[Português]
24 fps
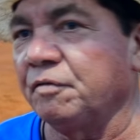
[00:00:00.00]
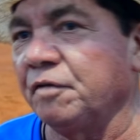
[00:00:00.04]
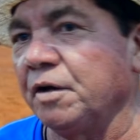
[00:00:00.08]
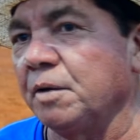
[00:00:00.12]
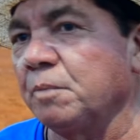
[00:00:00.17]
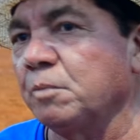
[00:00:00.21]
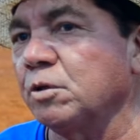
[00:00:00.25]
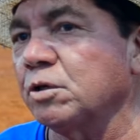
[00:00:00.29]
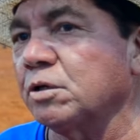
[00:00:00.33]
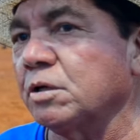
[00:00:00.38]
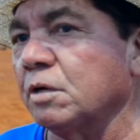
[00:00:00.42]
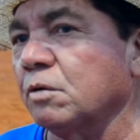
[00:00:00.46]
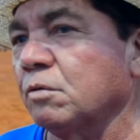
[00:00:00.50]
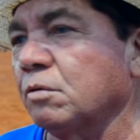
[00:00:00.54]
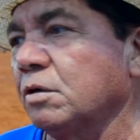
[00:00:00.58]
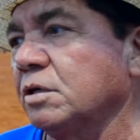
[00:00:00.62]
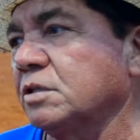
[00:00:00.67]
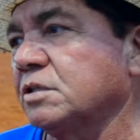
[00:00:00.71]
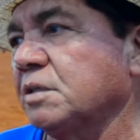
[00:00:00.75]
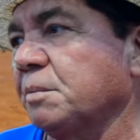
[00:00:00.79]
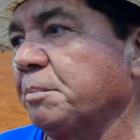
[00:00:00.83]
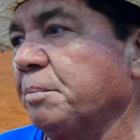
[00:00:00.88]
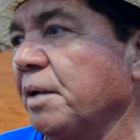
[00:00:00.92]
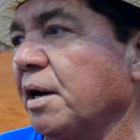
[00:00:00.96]
vem muita
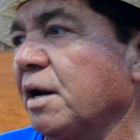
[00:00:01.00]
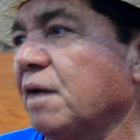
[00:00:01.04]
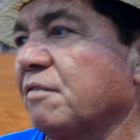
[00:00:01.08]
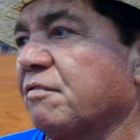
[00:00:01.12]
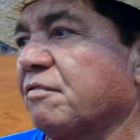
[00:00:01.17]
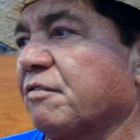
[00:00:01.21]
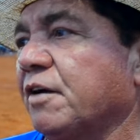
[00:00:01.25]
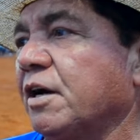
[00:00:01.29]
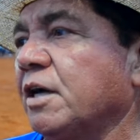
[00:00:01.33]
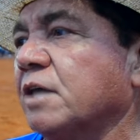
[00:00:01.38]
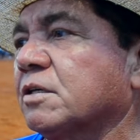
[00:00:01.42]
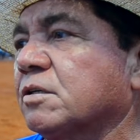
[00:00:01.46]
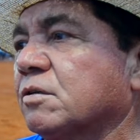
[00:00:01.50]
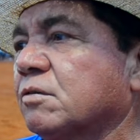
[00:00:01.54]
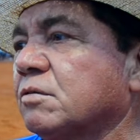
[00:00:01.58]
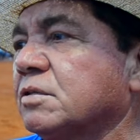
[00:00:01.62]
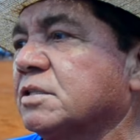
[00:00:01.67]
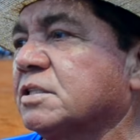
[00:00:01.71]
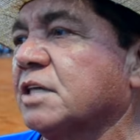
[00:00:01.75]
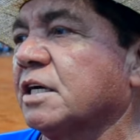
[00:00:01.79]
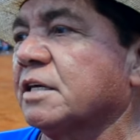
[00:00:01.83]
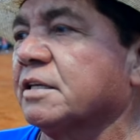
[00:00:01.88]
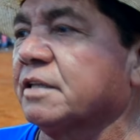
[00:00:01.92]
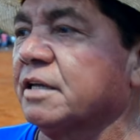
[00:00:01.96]
coisa pela frente, com
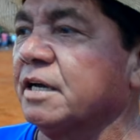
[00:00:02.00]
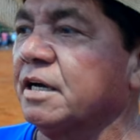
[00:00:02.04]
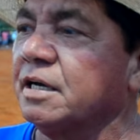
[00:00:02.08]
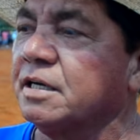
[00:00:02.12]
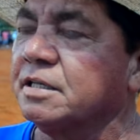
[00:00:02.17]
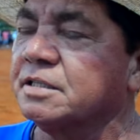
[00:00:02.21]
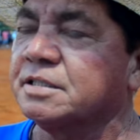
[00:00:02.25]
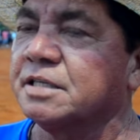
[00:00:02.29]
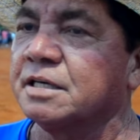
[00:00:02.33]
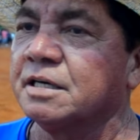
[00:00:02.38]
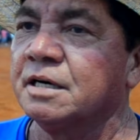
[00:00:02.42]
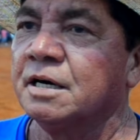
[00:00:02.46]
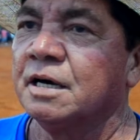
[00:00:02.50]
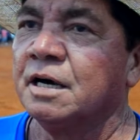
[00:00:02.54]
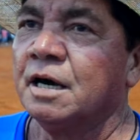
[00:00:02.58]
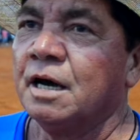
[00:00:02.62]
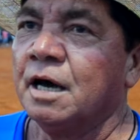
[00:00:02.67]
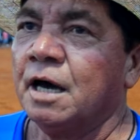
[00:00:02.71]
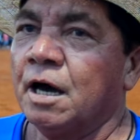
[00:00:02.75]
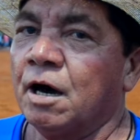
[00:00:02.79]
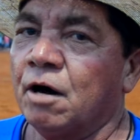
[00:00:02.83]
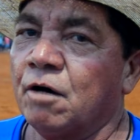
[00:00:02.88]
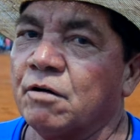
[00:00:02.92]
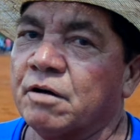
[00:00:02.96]
certeza.
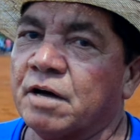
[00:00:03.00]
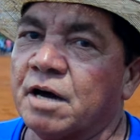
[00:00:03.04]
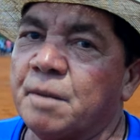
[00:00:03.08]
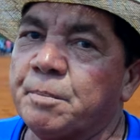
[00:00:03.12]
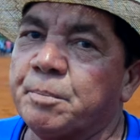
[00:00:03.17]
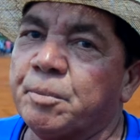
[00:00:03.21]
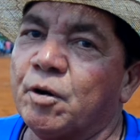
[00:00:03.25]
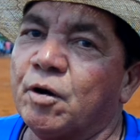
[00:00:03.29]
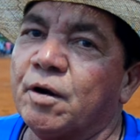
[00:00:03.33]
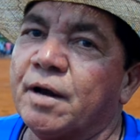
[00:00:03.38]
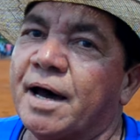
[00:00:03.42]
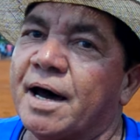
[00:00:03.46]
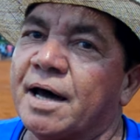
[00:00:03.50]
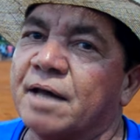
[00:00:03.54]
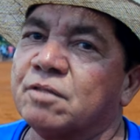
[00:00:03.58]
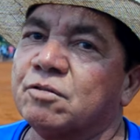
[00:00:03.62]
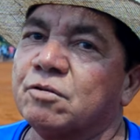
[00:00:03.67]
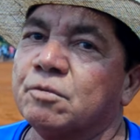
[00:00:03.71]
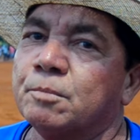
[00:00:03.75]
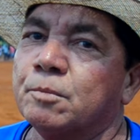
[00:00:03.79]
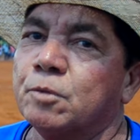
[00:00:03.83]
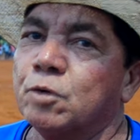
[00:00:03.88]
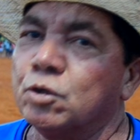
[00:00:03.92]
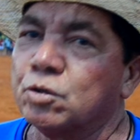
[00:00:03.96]
É um
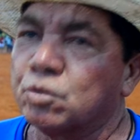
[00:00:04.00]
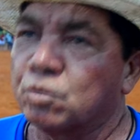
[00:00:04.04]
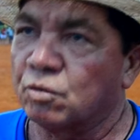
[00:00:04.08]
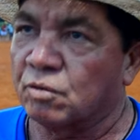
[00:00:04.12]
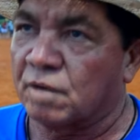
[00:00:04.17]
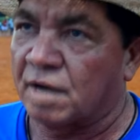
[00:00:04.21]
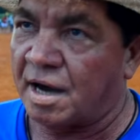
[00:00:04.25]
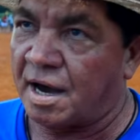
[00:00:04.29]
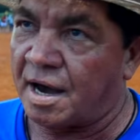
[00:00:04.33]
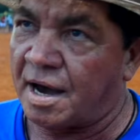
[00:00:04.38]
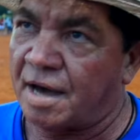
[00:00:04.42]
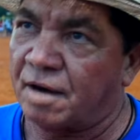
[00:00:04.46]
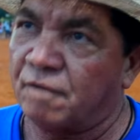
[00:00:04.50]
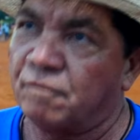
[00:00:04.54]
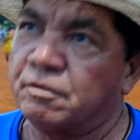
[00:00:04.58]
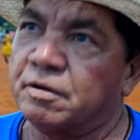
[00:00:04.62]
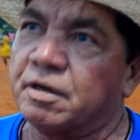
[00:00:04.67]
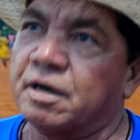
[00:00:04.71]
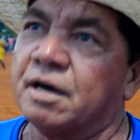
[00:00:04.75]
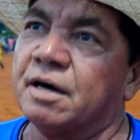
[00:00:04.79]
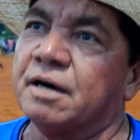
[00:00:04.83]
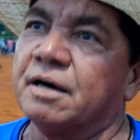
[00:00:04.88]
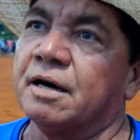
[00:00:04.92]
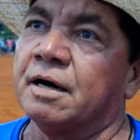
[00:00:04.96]
campeonato muito caro, um
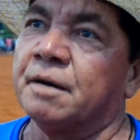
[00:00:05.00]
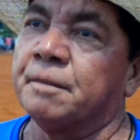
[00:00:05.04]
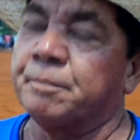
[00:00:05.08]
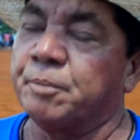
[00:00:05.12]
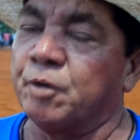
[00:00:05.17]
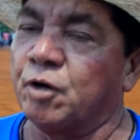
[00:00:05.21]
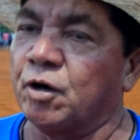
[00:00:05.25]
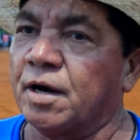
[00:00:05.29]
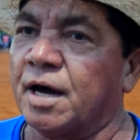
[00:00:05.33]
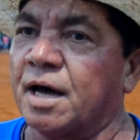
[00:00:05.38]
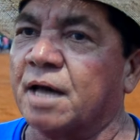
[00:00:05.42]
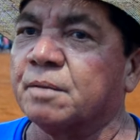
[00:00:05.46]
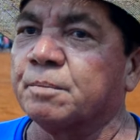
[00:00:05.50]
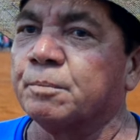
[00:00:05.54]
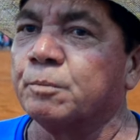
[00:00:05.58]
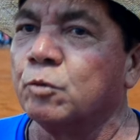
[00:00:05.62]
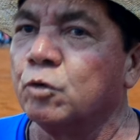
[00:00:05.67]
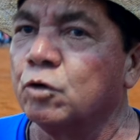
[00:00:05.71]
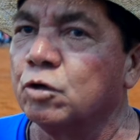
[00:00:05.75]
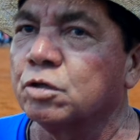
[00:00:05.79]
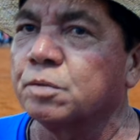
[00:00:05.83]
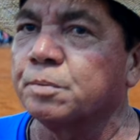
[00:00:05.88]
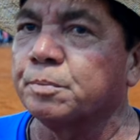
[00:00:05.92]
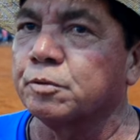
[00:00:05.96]
campeonato
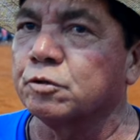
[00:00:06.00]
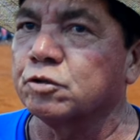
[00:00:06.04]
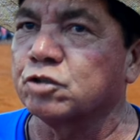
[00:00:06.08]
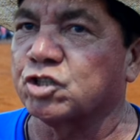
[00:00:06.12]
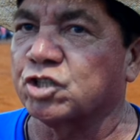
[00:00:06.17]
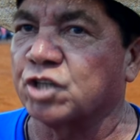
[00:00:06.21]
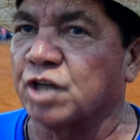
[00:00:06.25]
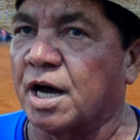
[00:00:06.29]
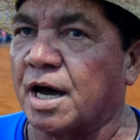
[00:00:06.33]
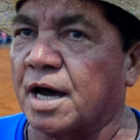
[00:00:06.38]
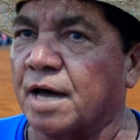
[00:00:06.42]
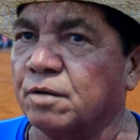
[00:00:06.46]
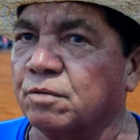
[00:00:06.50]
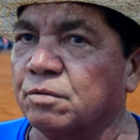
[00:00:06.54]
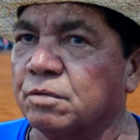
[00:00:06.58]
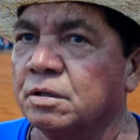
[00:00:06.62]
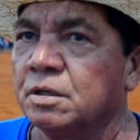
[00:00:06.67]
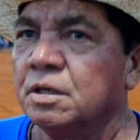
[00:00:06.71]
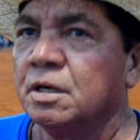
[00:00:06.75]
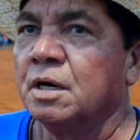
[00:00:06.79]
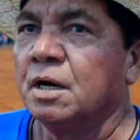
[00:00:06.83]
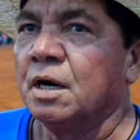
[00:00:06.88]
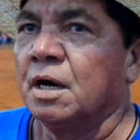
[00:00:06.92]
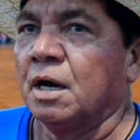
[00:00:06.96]
muito puxado.
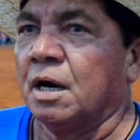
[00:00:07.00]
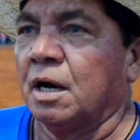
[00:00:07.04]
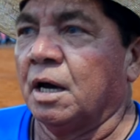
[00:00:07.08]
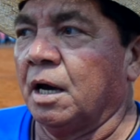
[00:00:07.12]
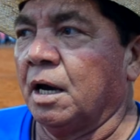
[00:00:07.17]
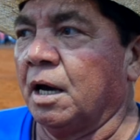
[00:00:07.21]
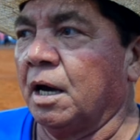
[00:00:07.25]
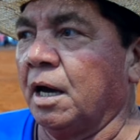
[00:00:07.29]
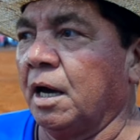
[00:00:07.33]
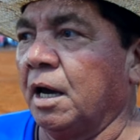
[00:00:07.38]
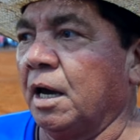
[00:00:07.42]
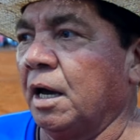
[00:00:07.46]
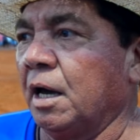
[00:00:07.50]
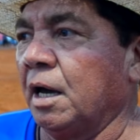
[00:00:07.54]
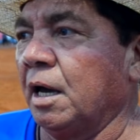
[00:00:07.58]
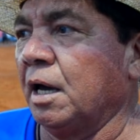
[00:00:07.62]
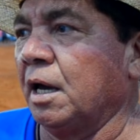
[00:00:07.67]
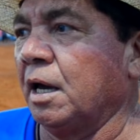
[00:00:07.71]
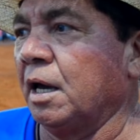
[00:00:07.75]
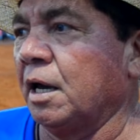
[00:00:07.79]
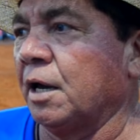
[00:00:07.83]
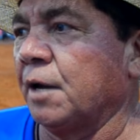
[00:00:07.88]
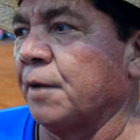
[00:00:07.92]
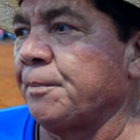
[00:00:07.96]

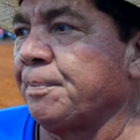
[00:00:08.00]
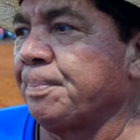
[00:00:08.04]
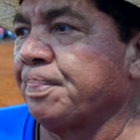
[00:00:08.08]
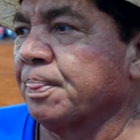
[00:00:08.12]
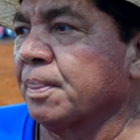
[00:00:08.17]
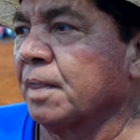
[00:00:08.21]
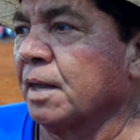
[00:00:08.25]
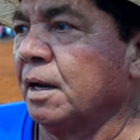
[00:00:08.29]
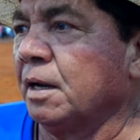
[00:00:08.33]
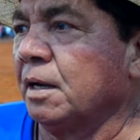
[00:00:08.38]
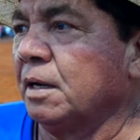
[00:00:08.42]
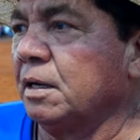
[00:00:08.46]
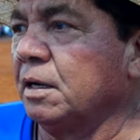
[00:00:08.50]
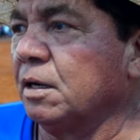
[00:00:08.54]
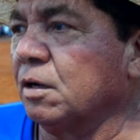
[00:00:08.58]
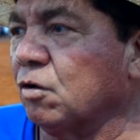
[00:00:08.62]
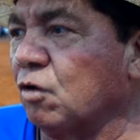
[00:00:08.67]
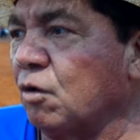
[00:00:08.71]
É... E